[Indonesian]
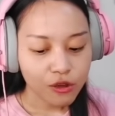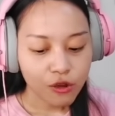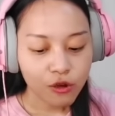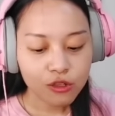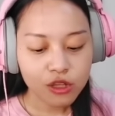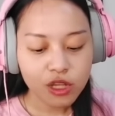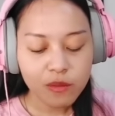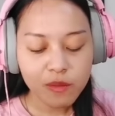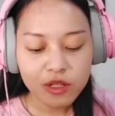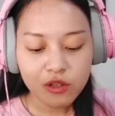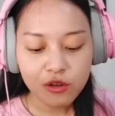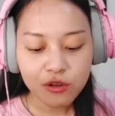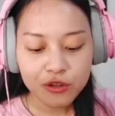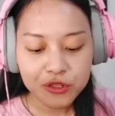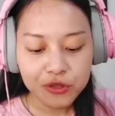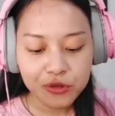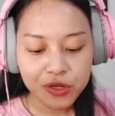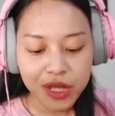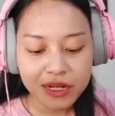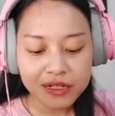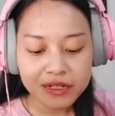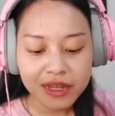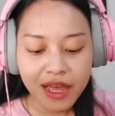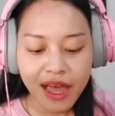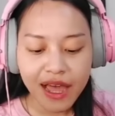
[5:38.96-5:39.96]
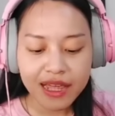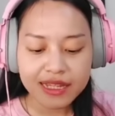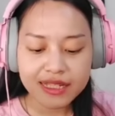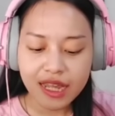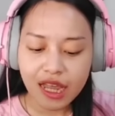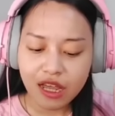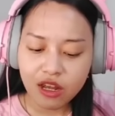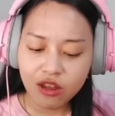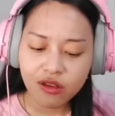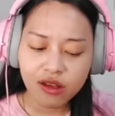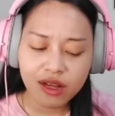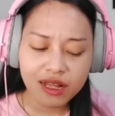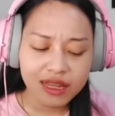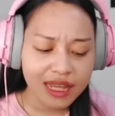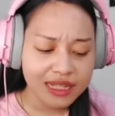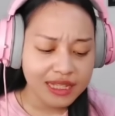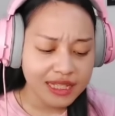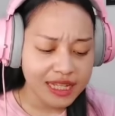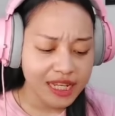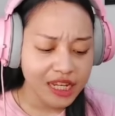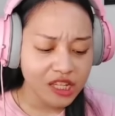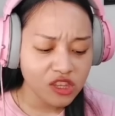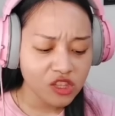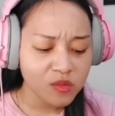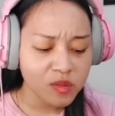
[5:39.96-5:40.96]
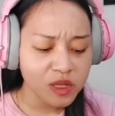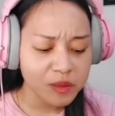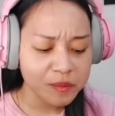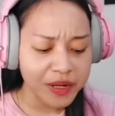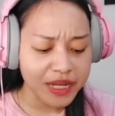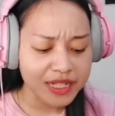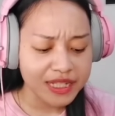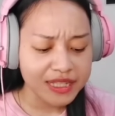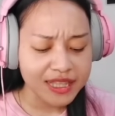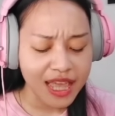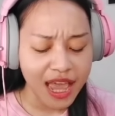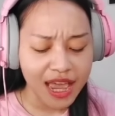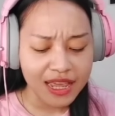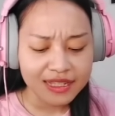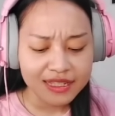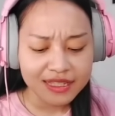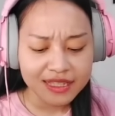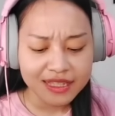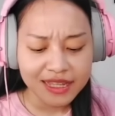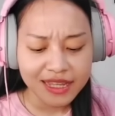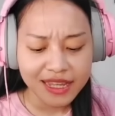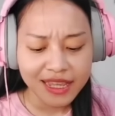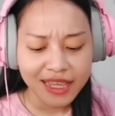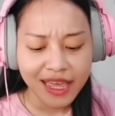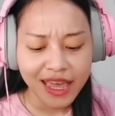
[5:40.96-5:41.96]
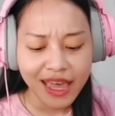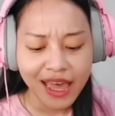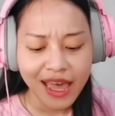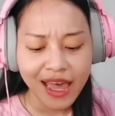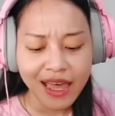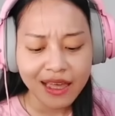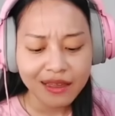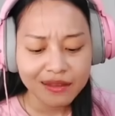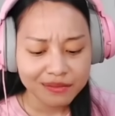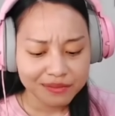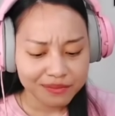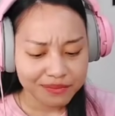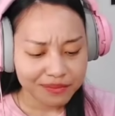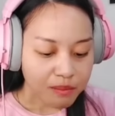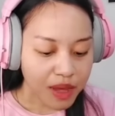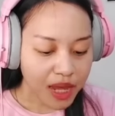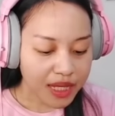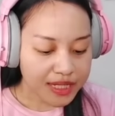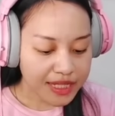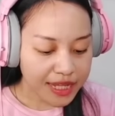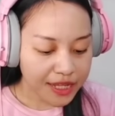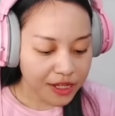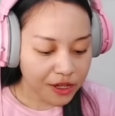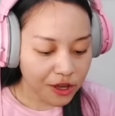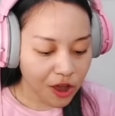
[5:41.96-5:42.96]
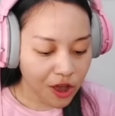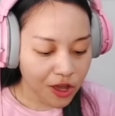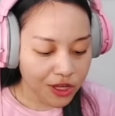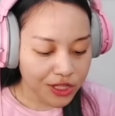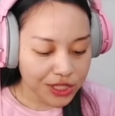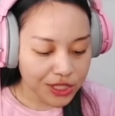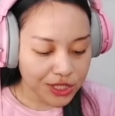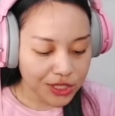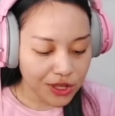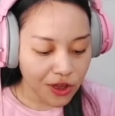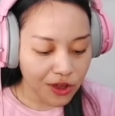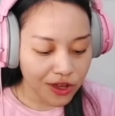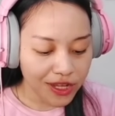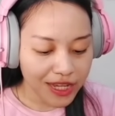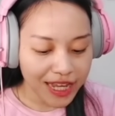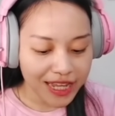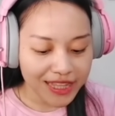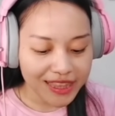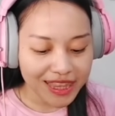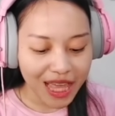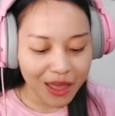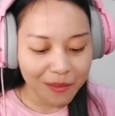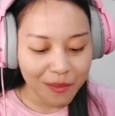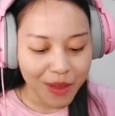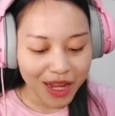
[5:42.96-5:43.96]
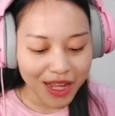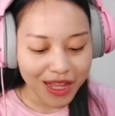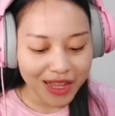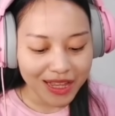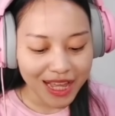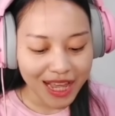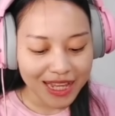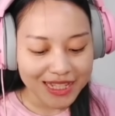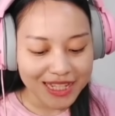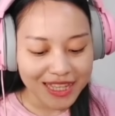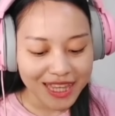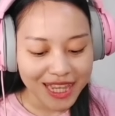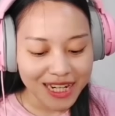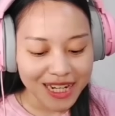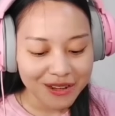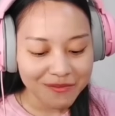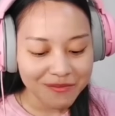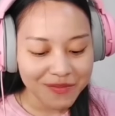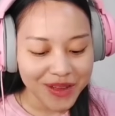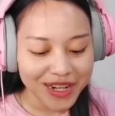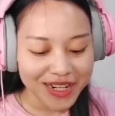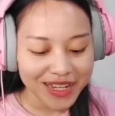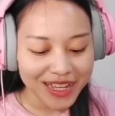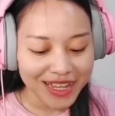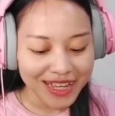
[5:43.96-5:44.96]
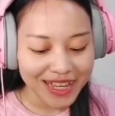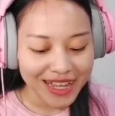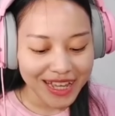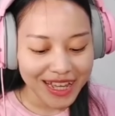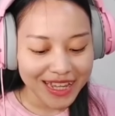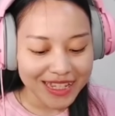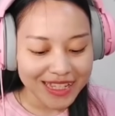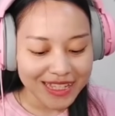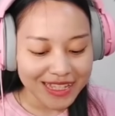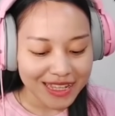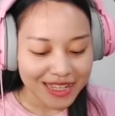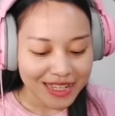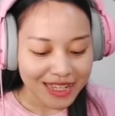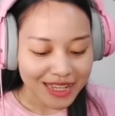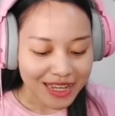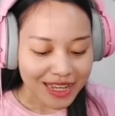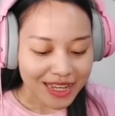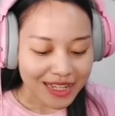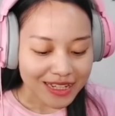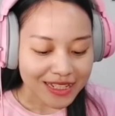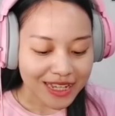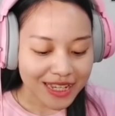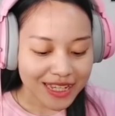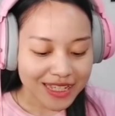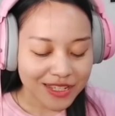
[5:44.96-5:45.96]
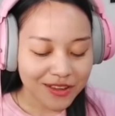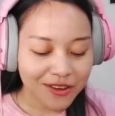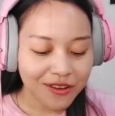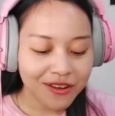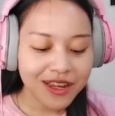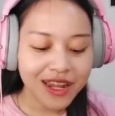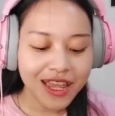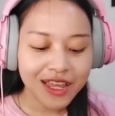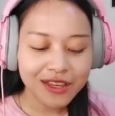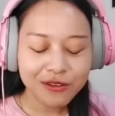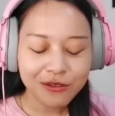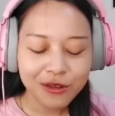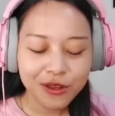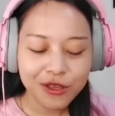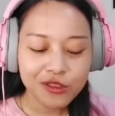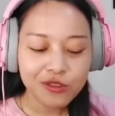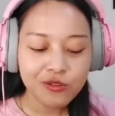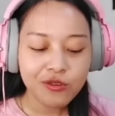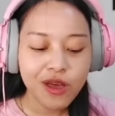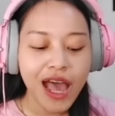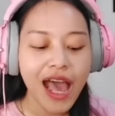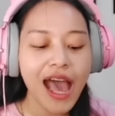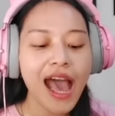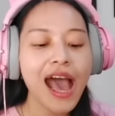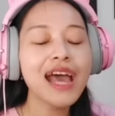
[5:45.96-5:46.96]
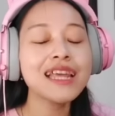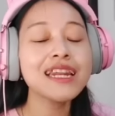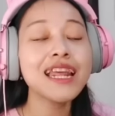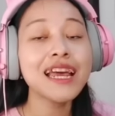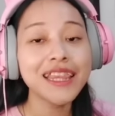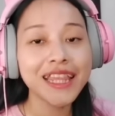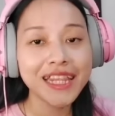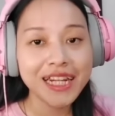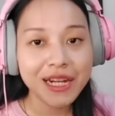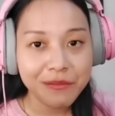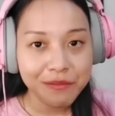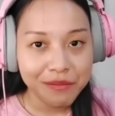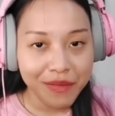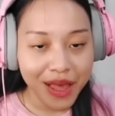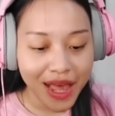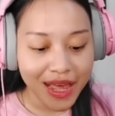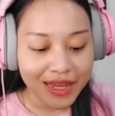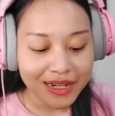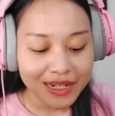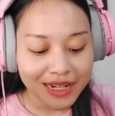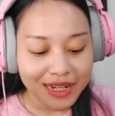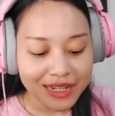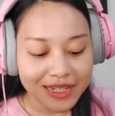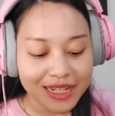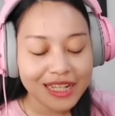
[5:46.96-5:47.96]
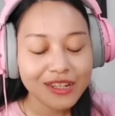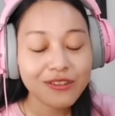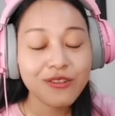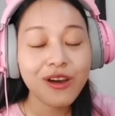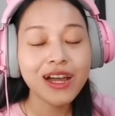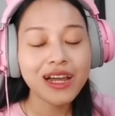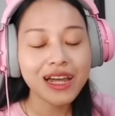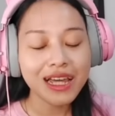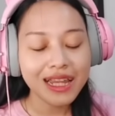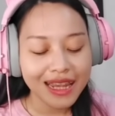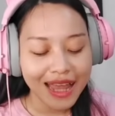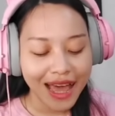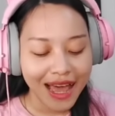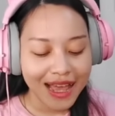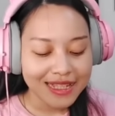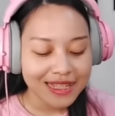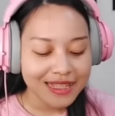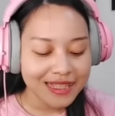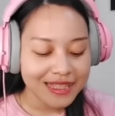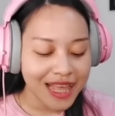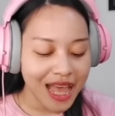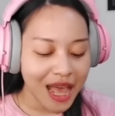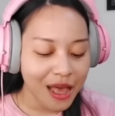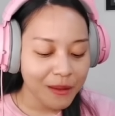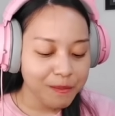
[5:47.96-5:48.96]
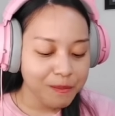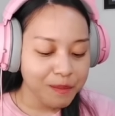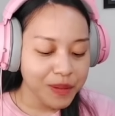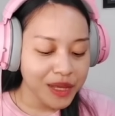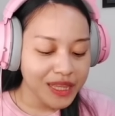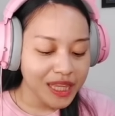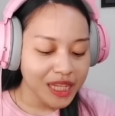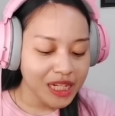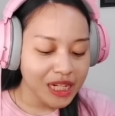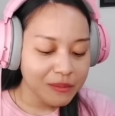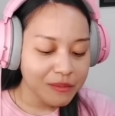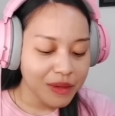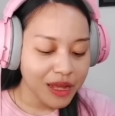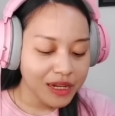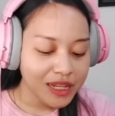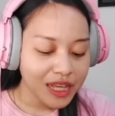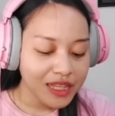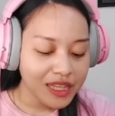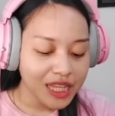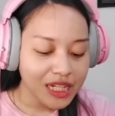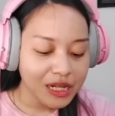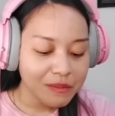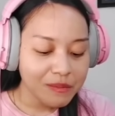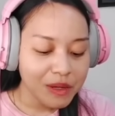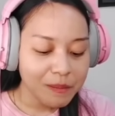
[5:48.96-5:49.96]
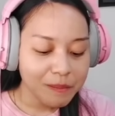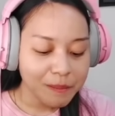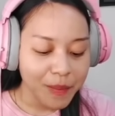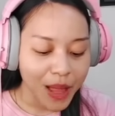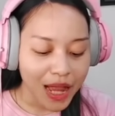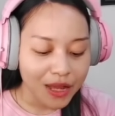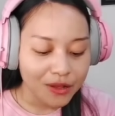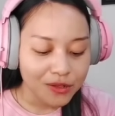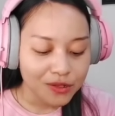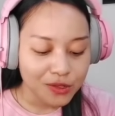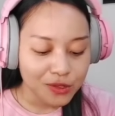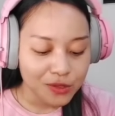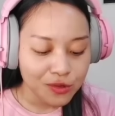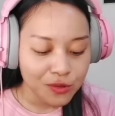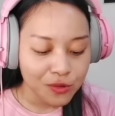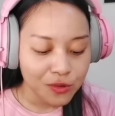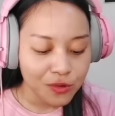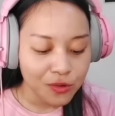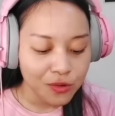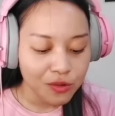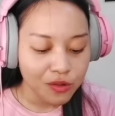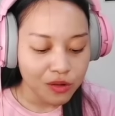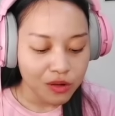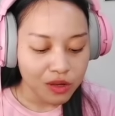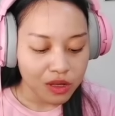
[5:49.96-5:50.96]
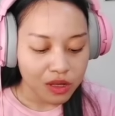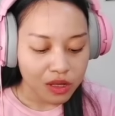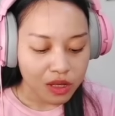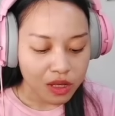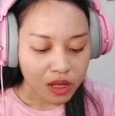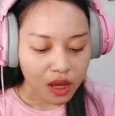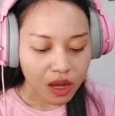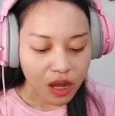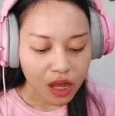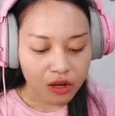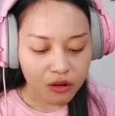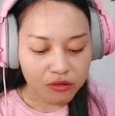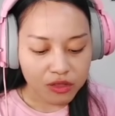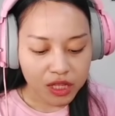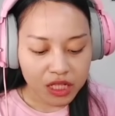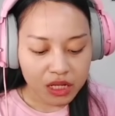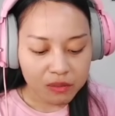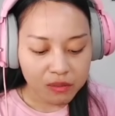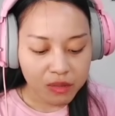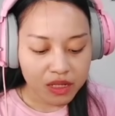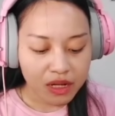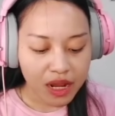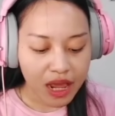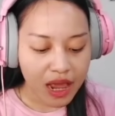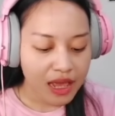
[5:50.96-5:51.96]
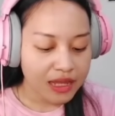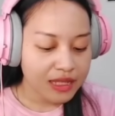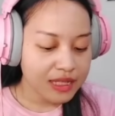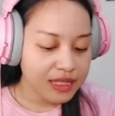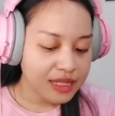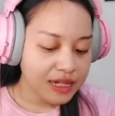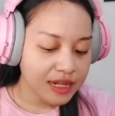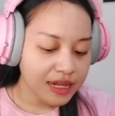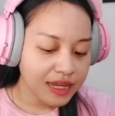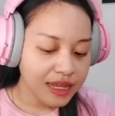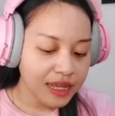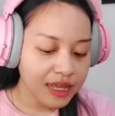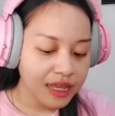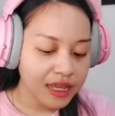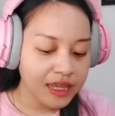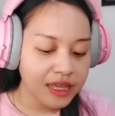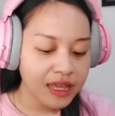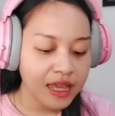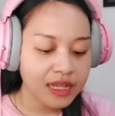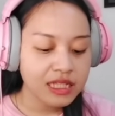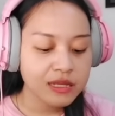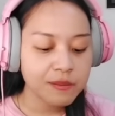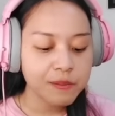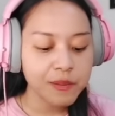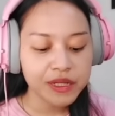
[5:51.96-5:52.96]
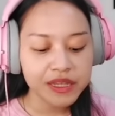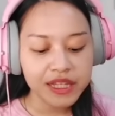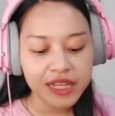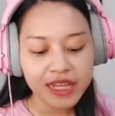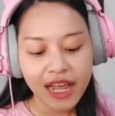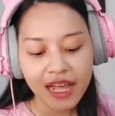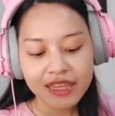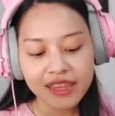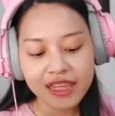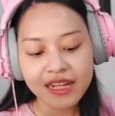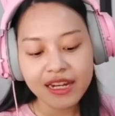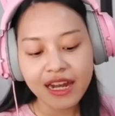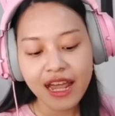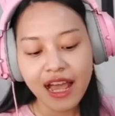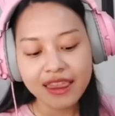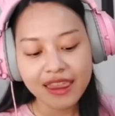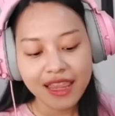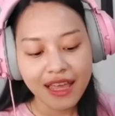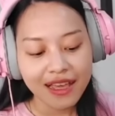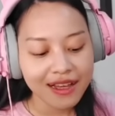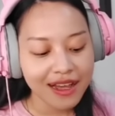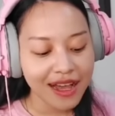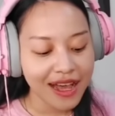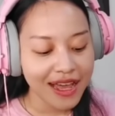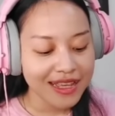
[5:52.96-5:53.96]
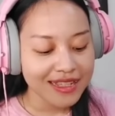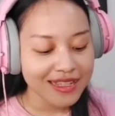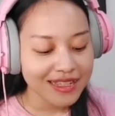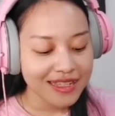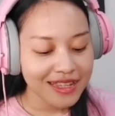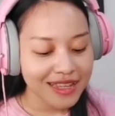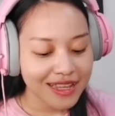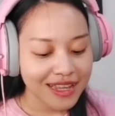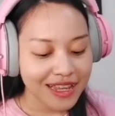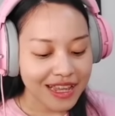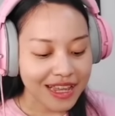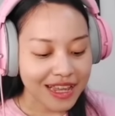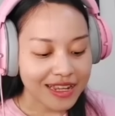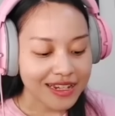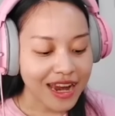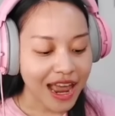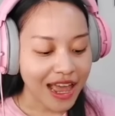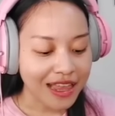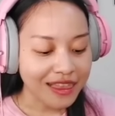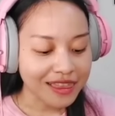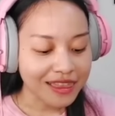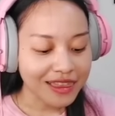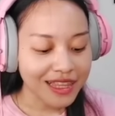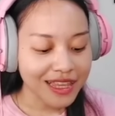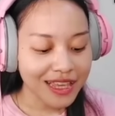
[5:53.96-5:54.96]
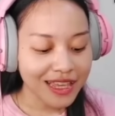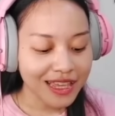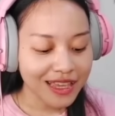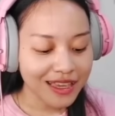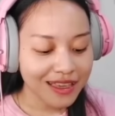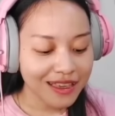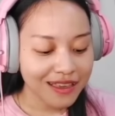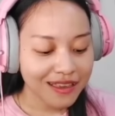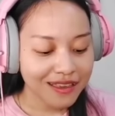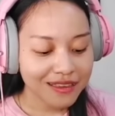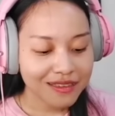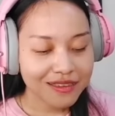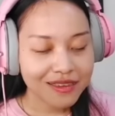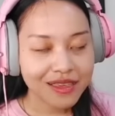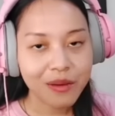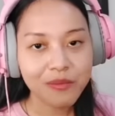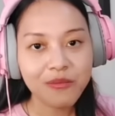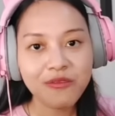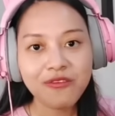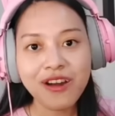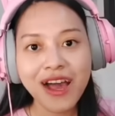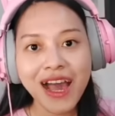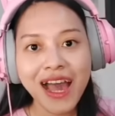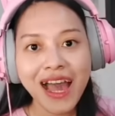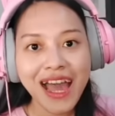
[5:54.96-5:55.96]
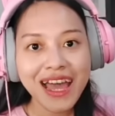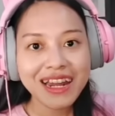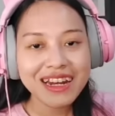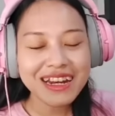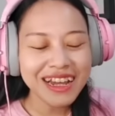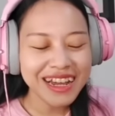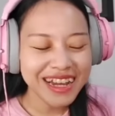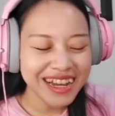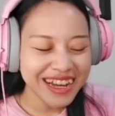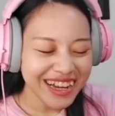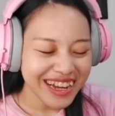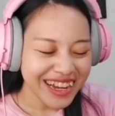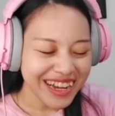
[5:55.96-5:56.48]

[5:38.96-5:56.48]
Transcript: Untuk menunjukkan guys, kalau kelas ini tuh berprestasi ya. Masih kosong, kita bakal kasih tanaman ya guys. Di sekolahku itu ada tanaman di ruang kelas, tapi tanamannya tanaman palsu. Kalau tanaman asli, ya seperti kata nata guys, nanti nyamuan.